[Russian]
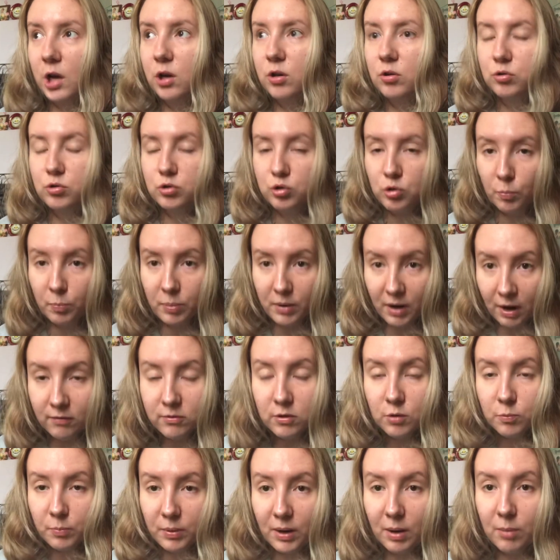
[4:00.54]
Я говорю, что,
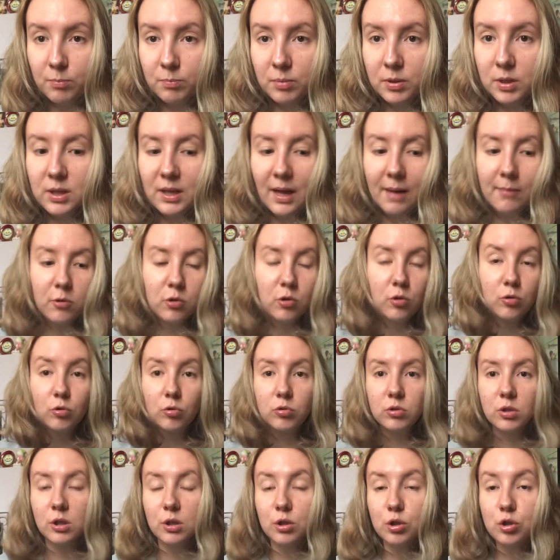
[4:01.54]
правда, прям бинтами? Он говорит,
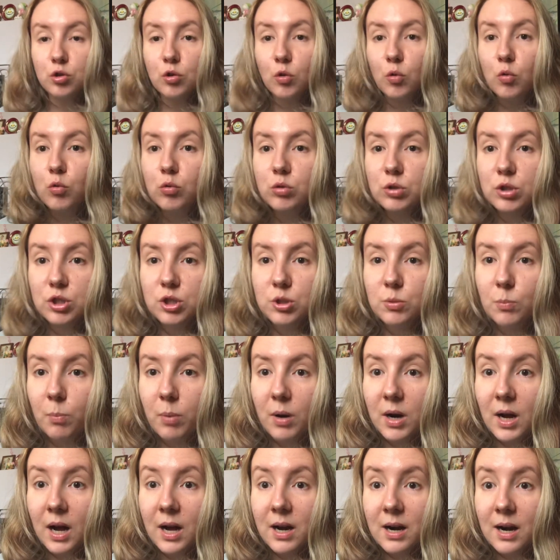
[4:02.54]
он говорит, еще хуже, чем
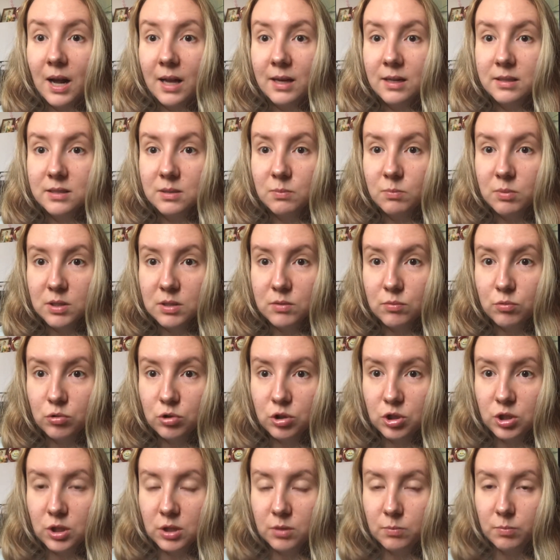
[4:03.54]
бакара на тебе
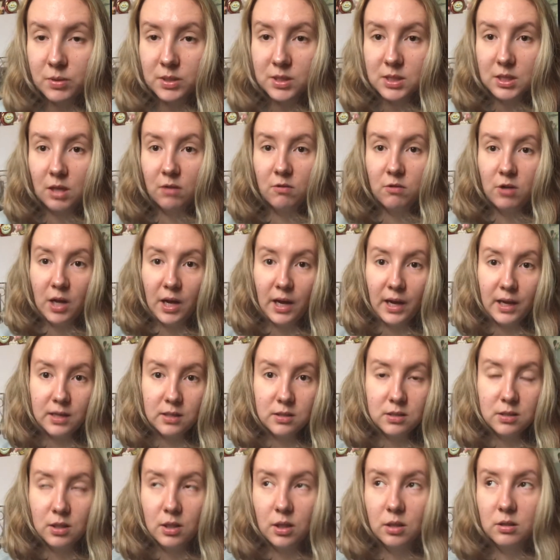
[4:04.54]
звучит.
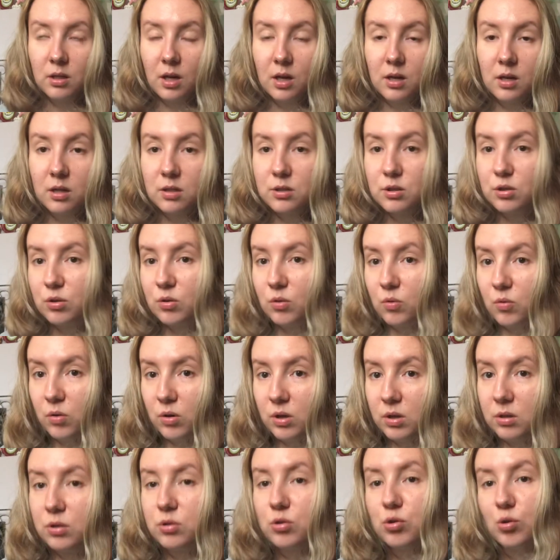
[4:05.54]
Представляете? Я так
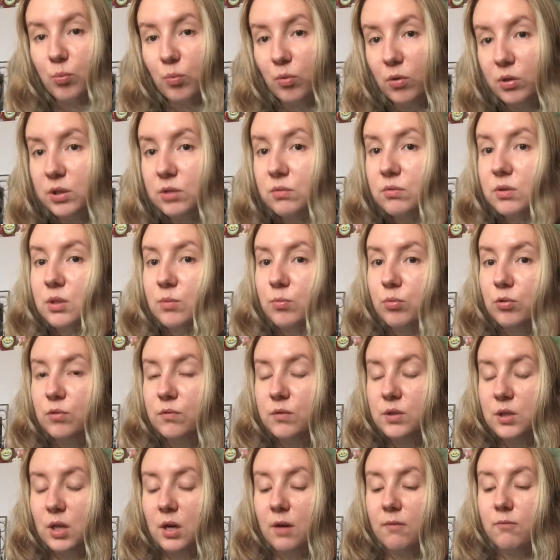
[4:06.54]
расстроилась, но пользоваться буду
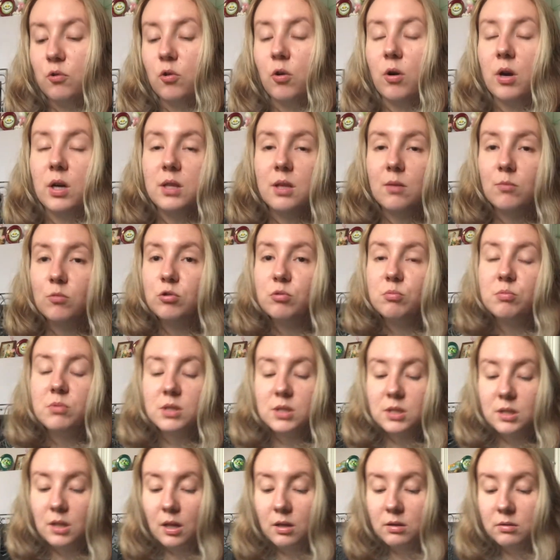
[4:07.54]
все равно. Хотя муж мне
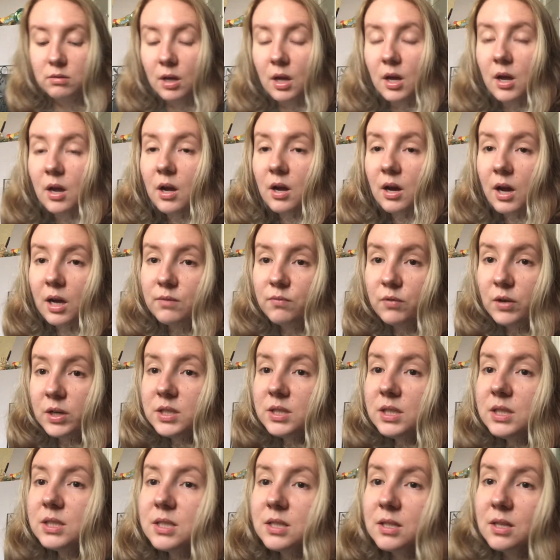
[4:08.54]
сказал,
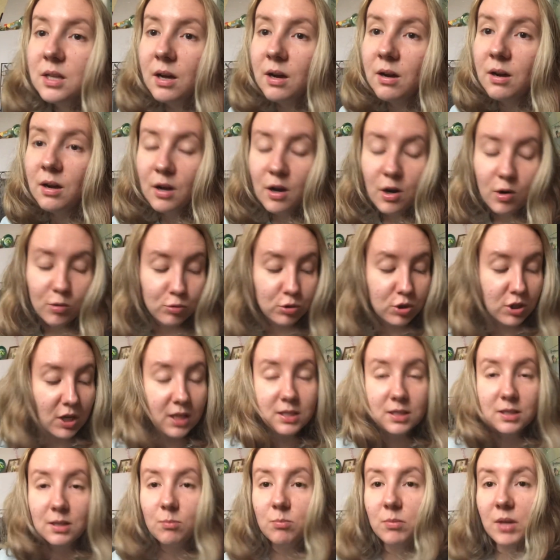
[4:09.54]
отвратительно,
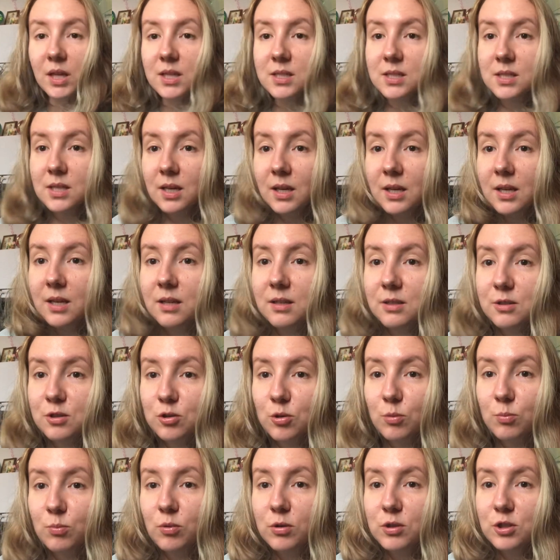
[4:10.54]
ужасно, мерзко, и
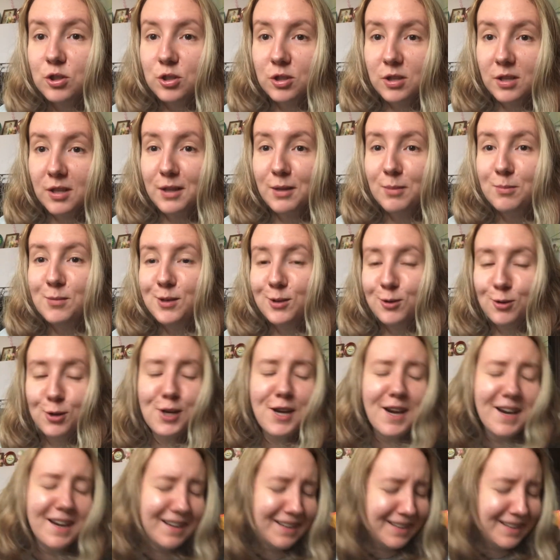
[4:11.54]
чтобы больше ты этим не душа.